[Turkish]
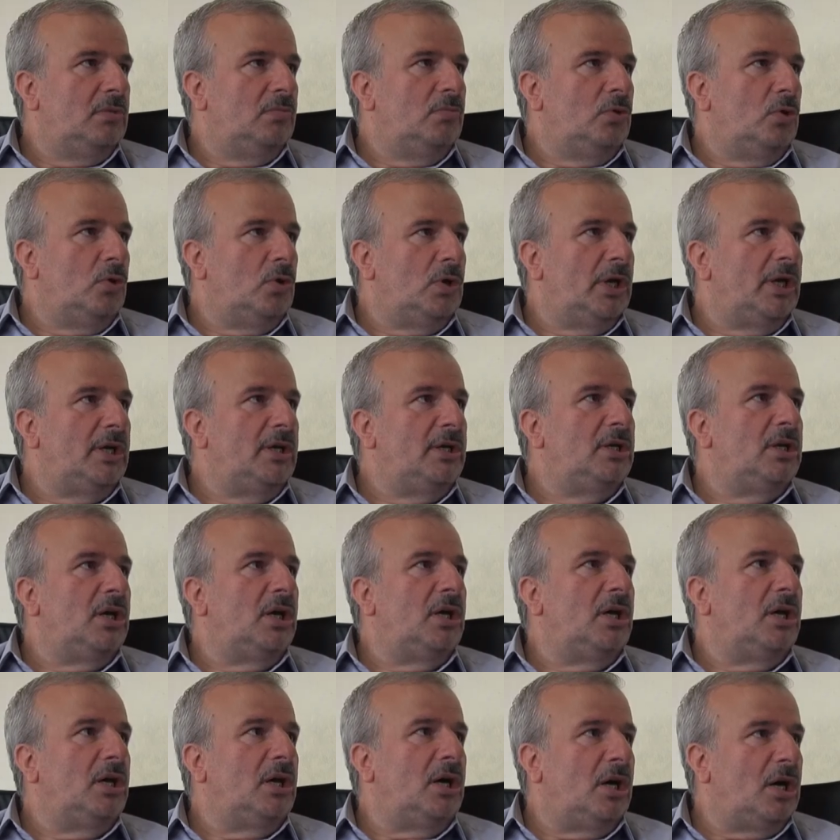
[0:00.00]
bu olayın
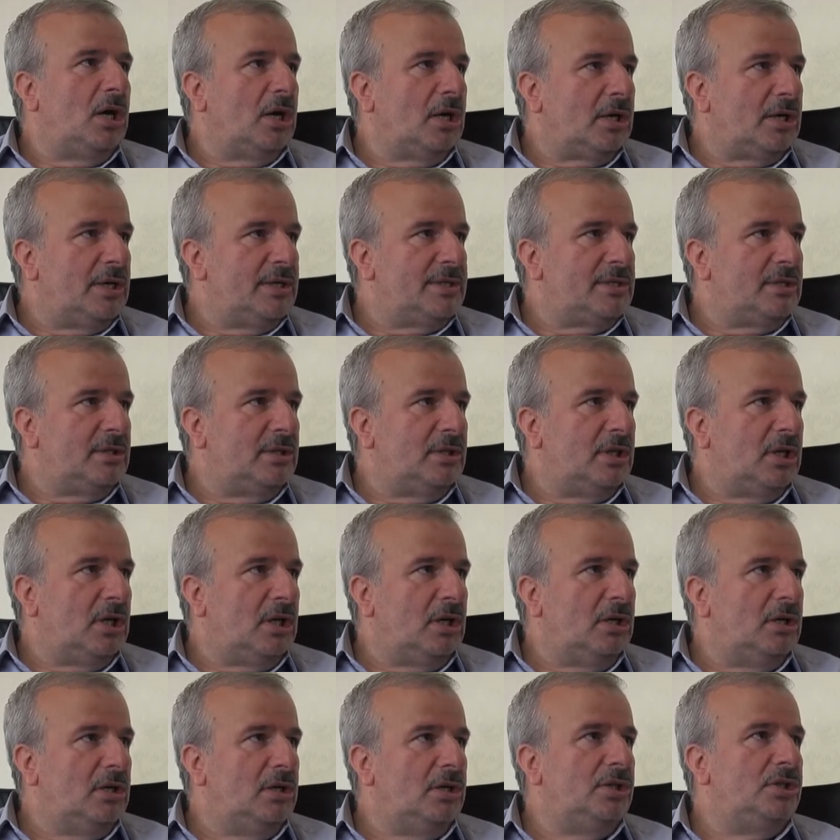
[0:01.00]

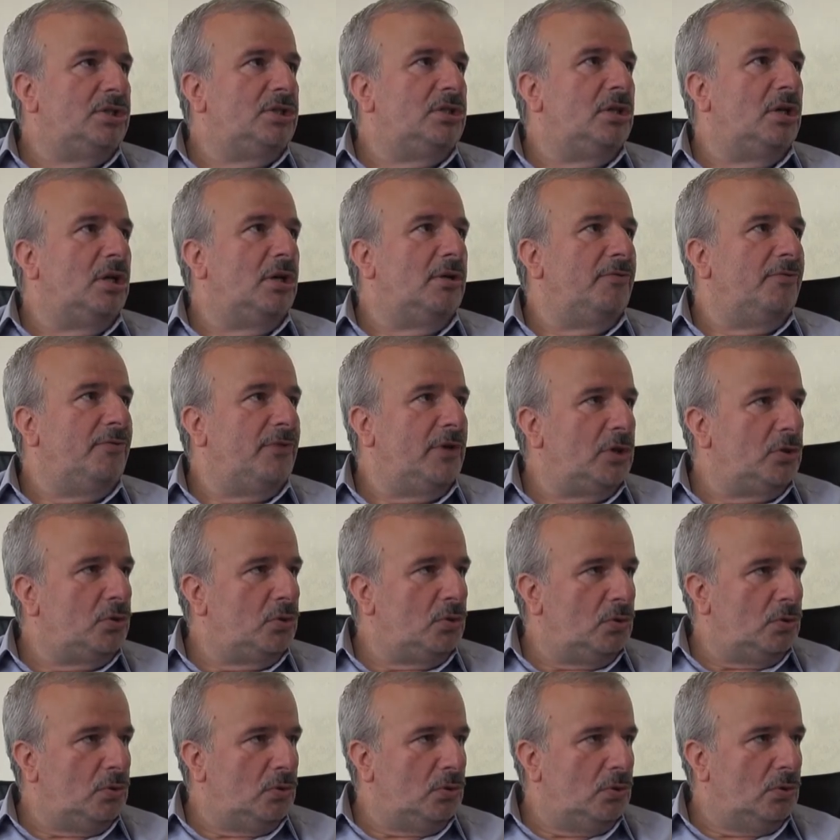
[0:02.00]
arkasında işte
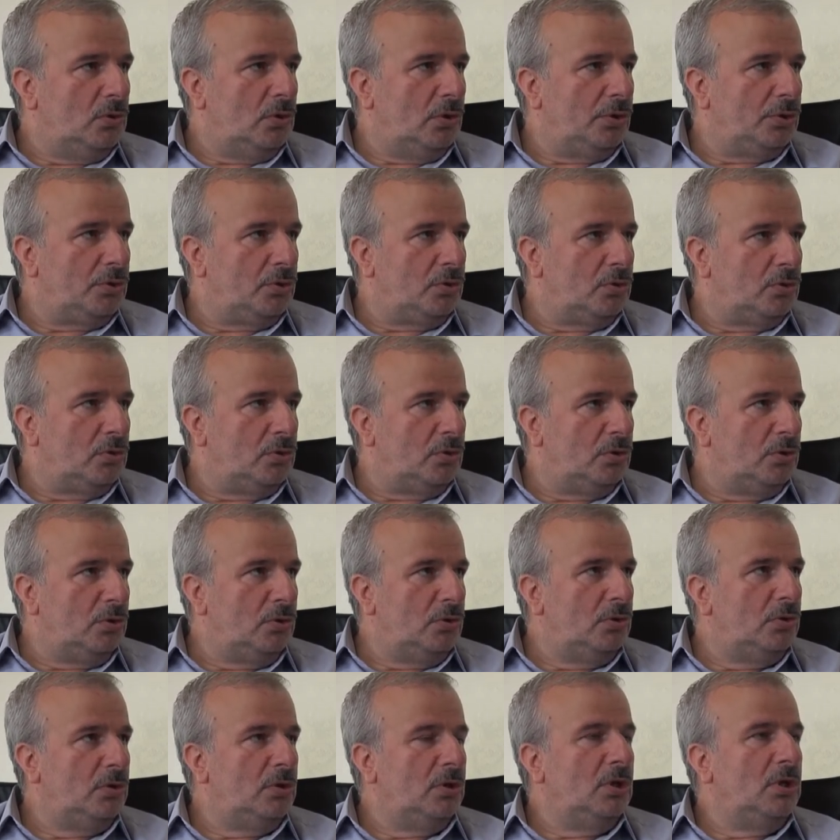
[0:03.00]
FETÖ
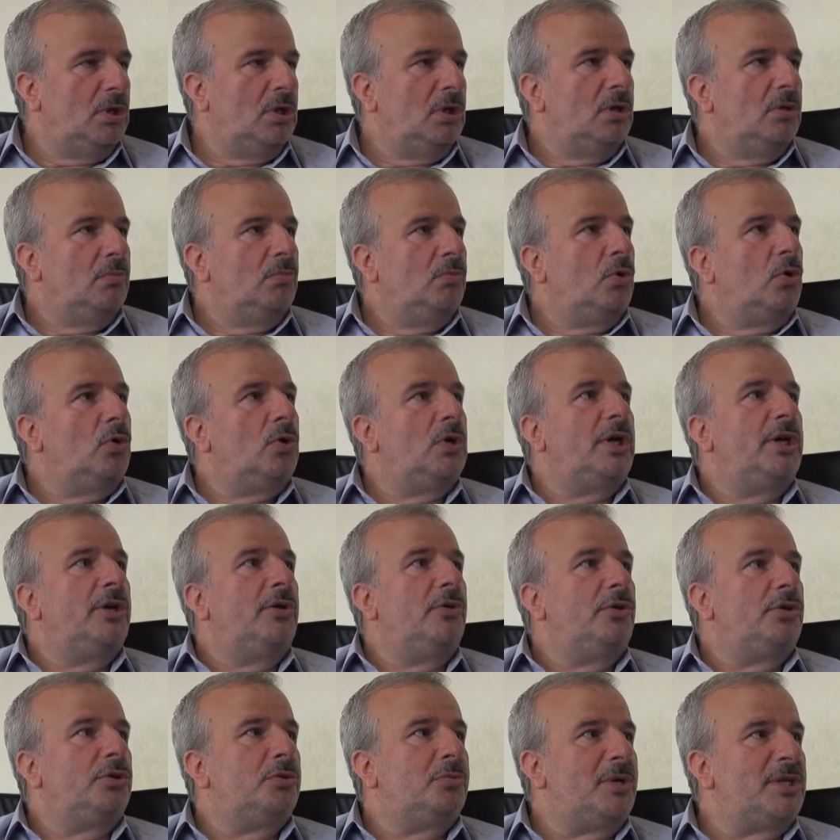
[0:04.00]
örgütünün bu olayı
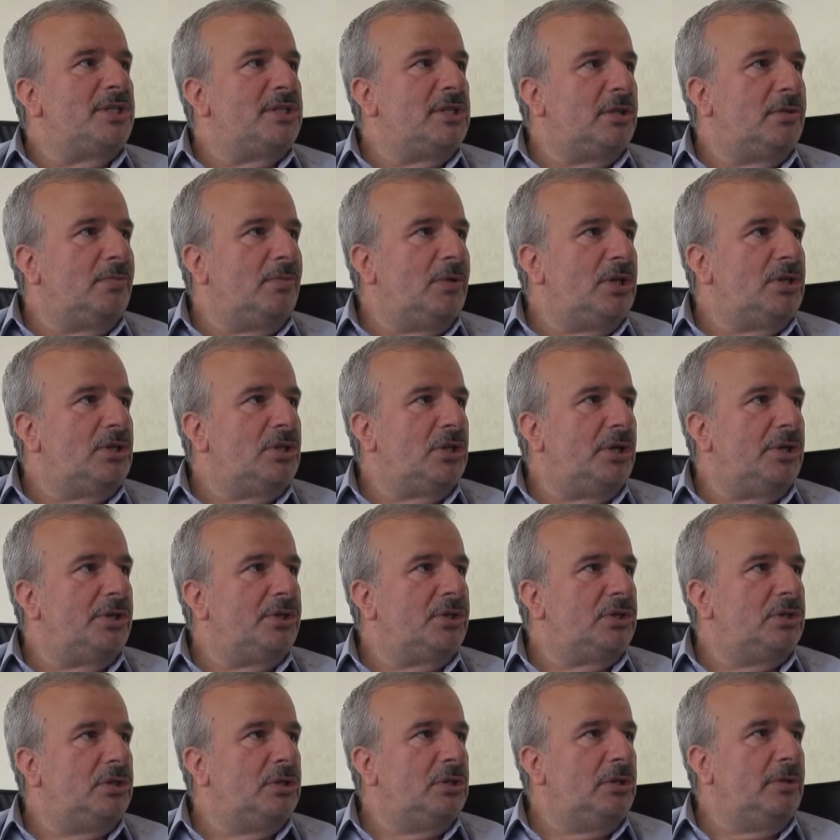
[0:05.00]
örtbas etmeye
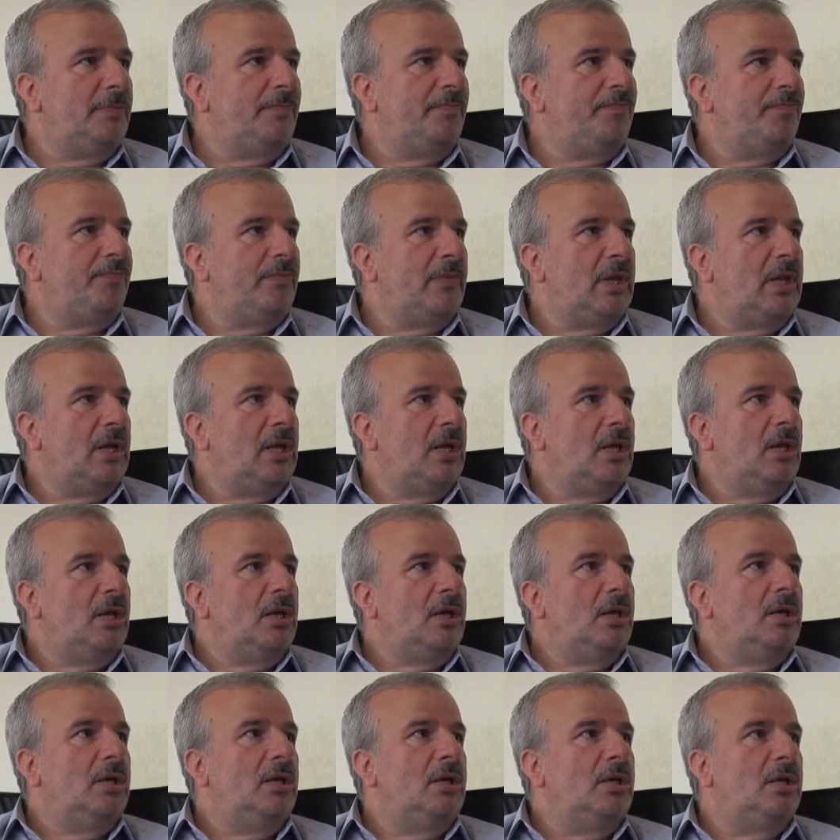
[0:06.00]
çalıştığı
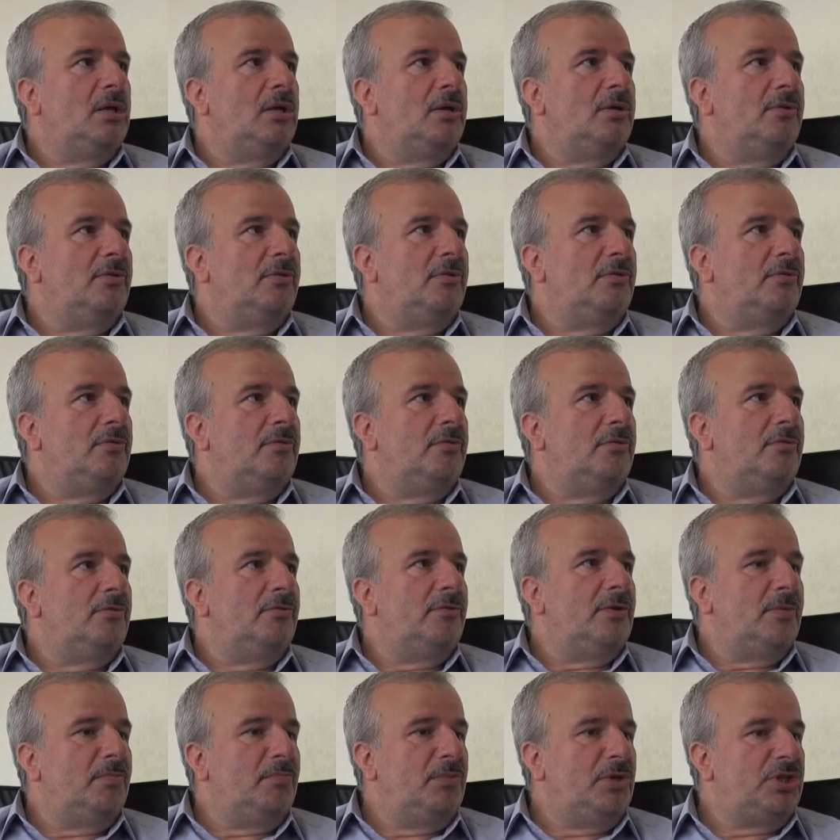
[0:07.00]
e,
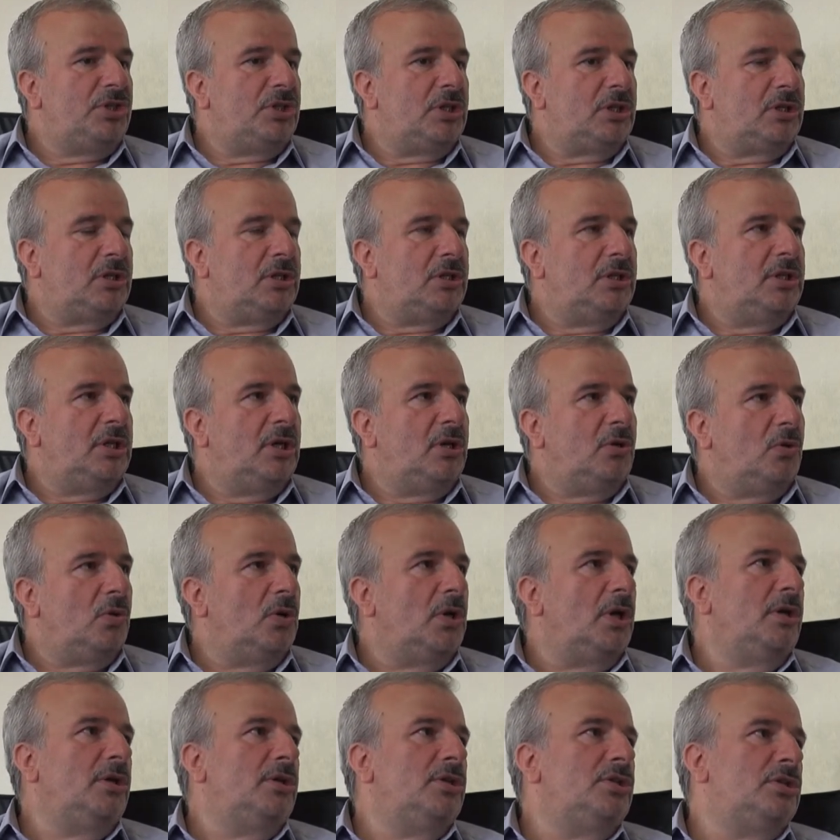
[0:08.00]
ve bir şekilde
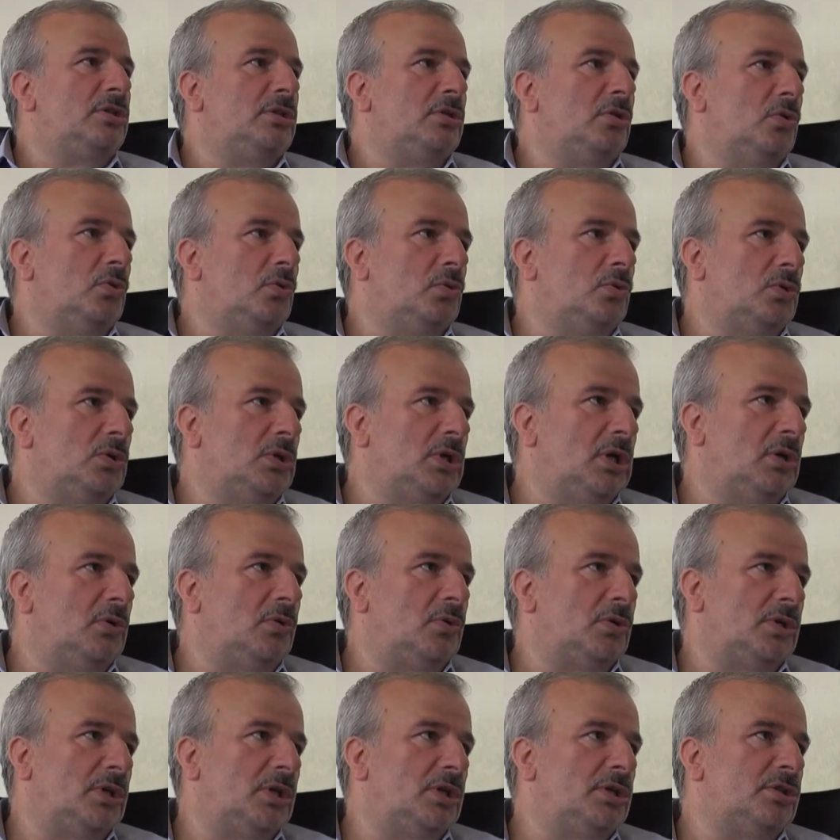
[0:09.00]
olayın içinde olduğu da
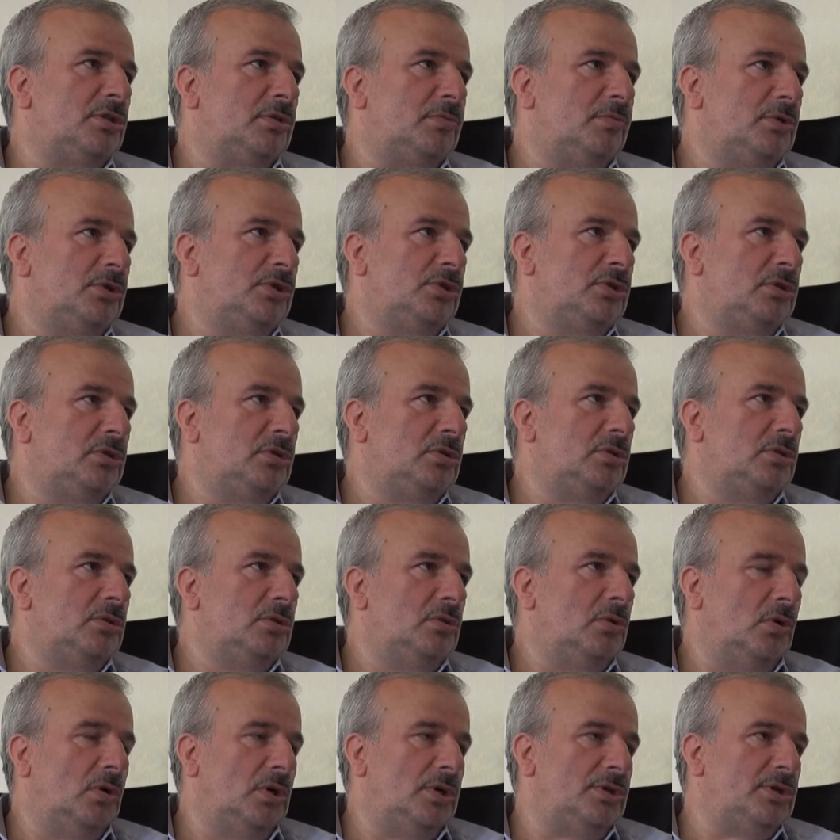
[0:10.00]
ortaya çıkmış
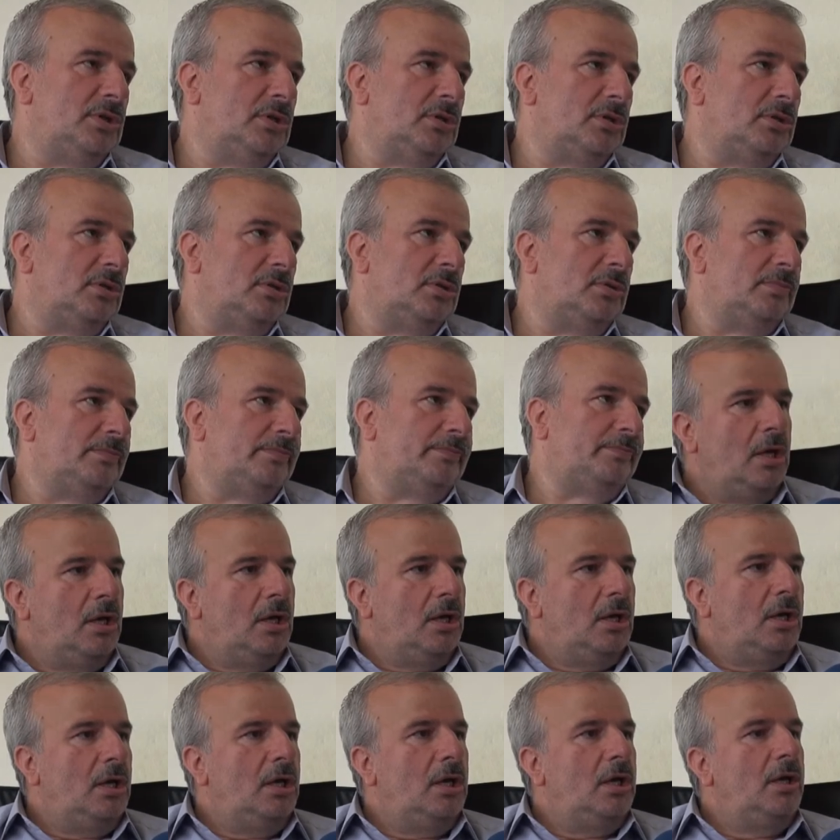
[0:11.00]
olacaktır.
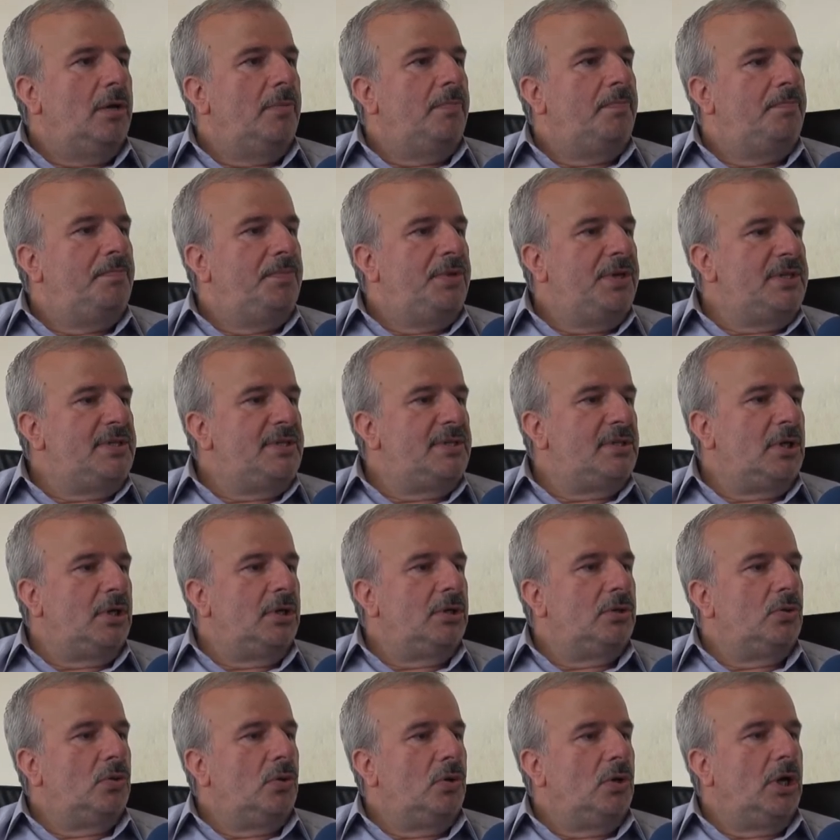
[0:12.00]
E,
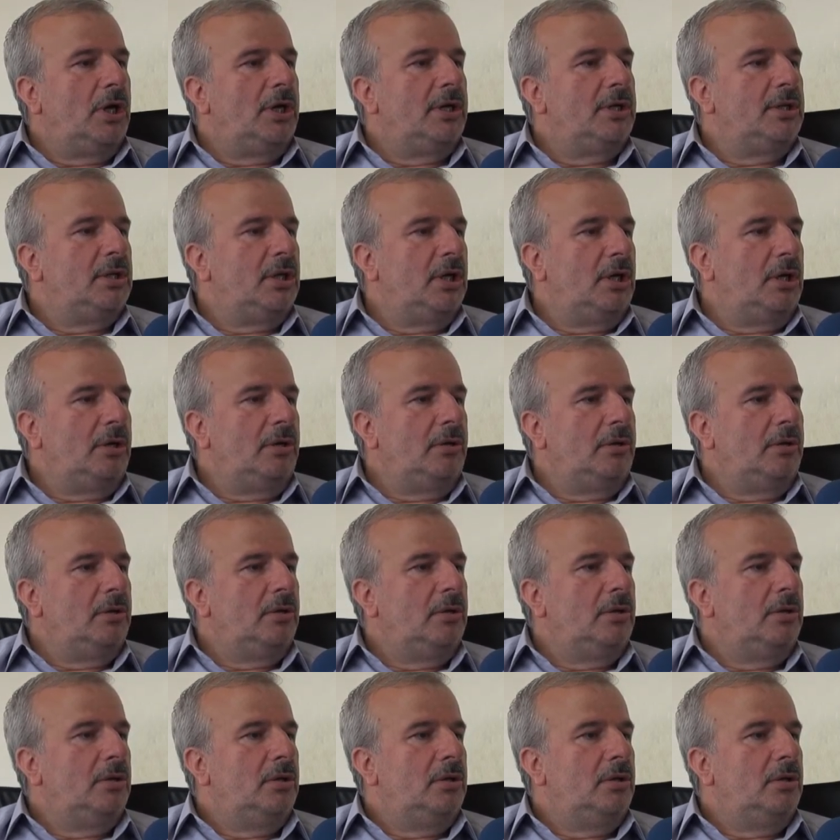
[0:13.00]
bizzat olayda